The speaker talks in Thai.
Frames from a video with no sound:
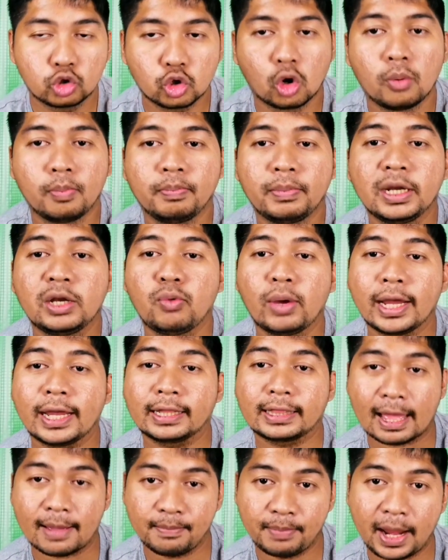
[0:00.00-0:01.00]
จู่โจมมิดเว
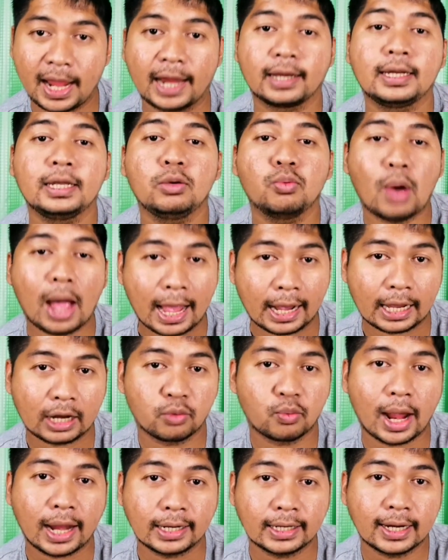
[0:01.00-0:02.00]
ย์ตามแผนที่วาง
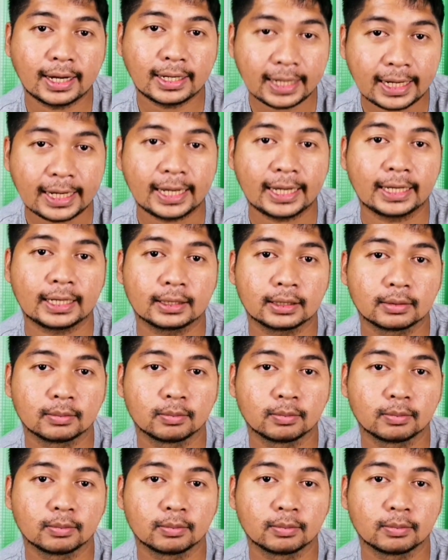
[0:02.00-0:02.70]
กันไว้นั่นเอง